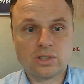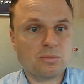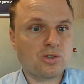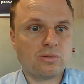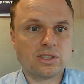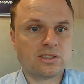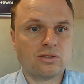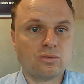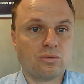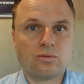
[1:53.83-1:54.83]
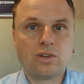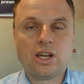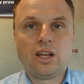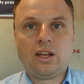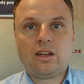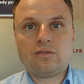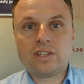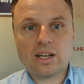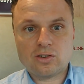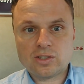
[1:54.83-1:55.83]
na przykład z tytułu
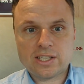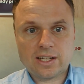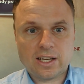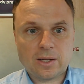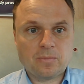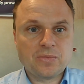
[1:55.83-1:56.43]
wynagrodzenia,